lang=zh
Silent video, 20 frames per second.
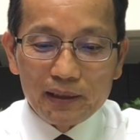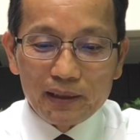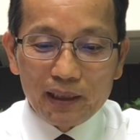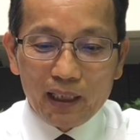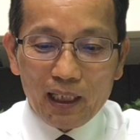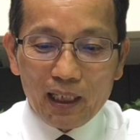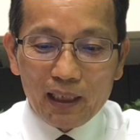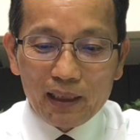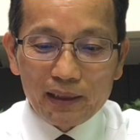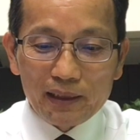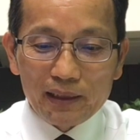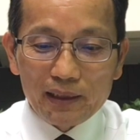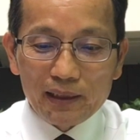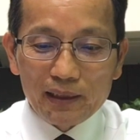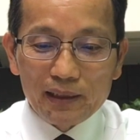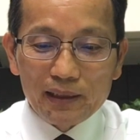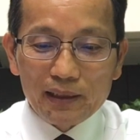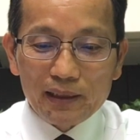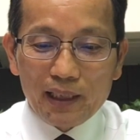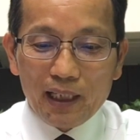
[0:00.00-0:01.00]
那
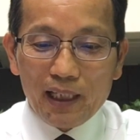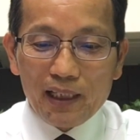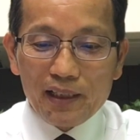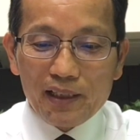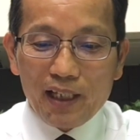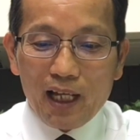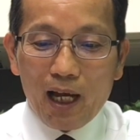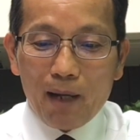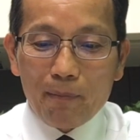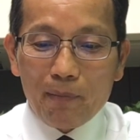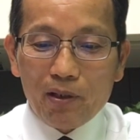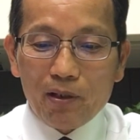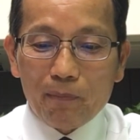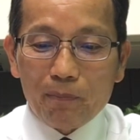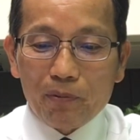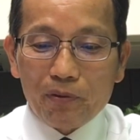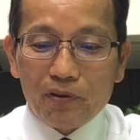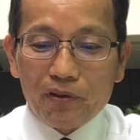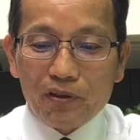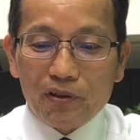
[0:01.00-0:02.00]
天下没有
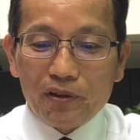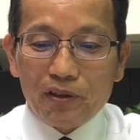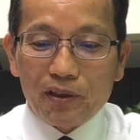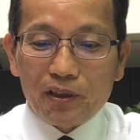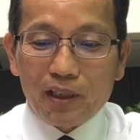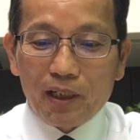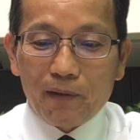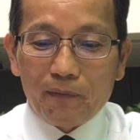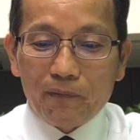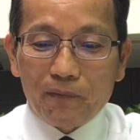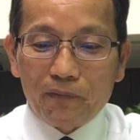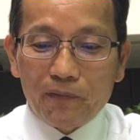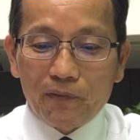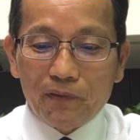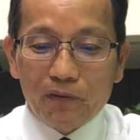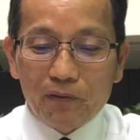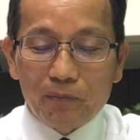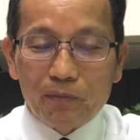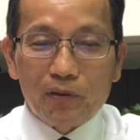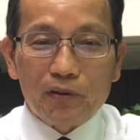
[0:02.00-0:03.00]
不是的
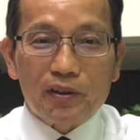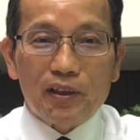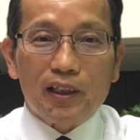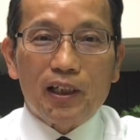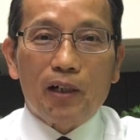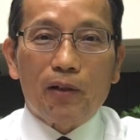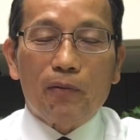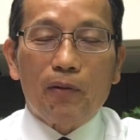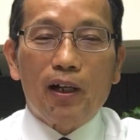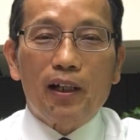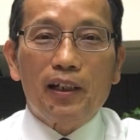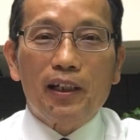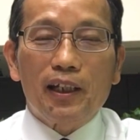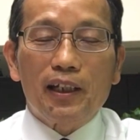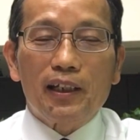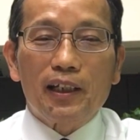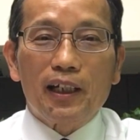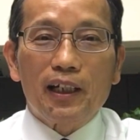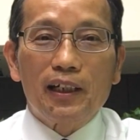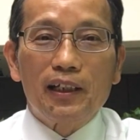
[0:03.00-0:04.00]
父母这个观
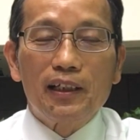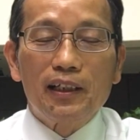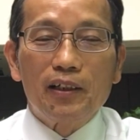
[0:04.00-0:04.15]
念呢？